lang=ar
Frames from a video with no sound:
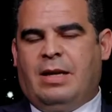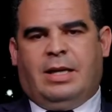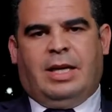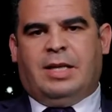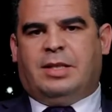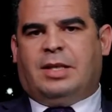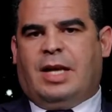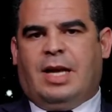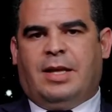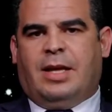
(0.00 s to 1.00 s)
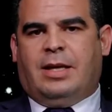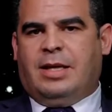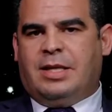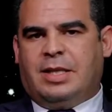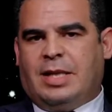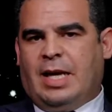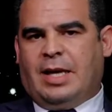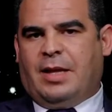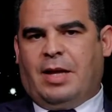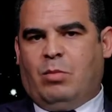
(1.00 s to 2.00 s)
ليست ليست
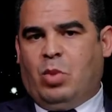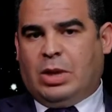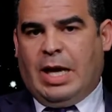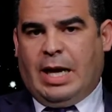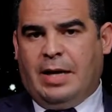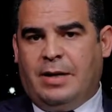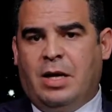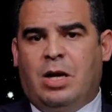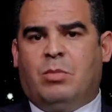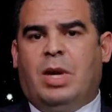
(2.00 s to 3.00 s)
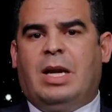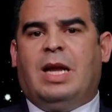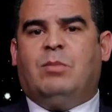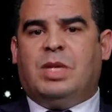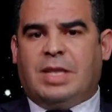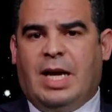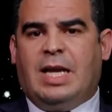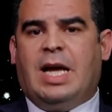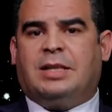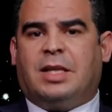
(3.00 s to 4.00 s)
هكذا مطلقا بل
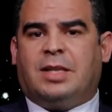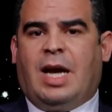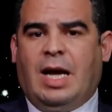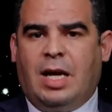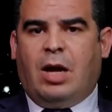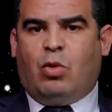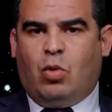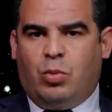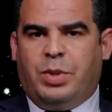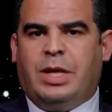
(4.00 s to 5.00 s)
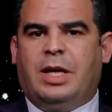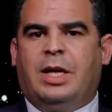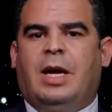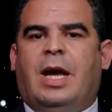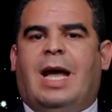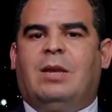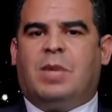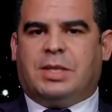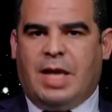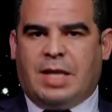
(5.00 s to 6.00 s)
المساله تتعلق
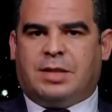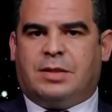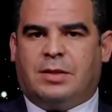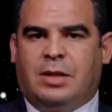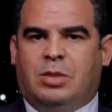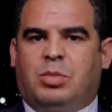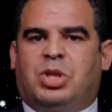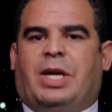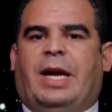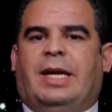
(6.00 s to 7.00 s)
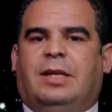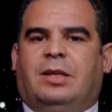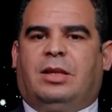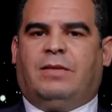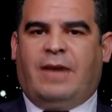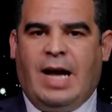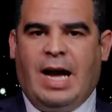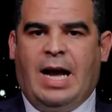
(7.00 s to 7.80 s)
بالمساس بشرعيه الدفاع